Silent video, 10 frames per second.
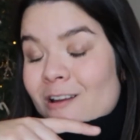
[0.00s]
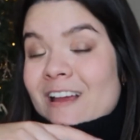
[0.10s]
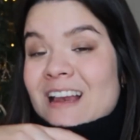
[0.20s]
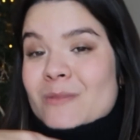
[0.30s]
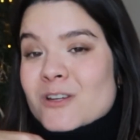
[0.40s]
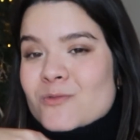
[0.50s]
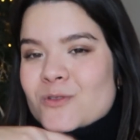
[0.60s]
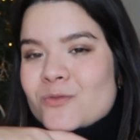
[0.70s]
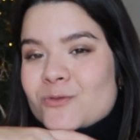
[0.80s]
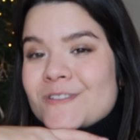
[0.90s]
Alors qu'à la base, je me
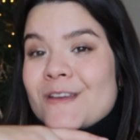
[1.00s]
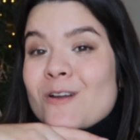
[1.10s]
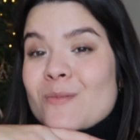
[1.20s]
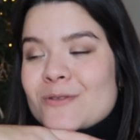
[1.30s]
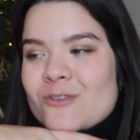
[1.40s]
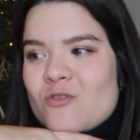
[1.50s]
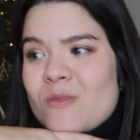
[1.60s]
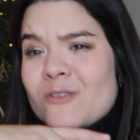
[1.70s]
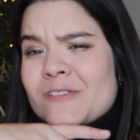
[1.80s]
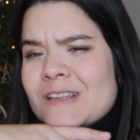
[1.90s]
suis foutue de sa gueule parce que le
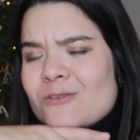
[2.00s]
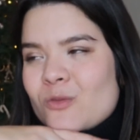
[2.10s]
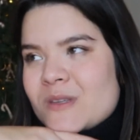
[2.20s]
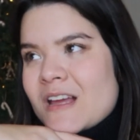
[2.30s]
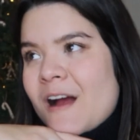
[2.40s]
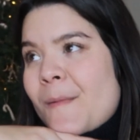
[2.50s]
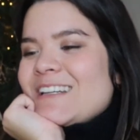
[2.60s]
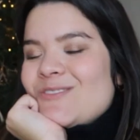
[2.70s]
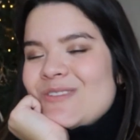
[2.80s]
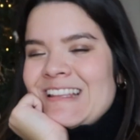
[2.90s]
mélange était trop bizarre.
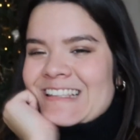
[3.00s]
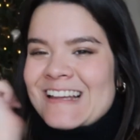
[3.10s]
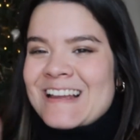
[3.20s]
Et en fait,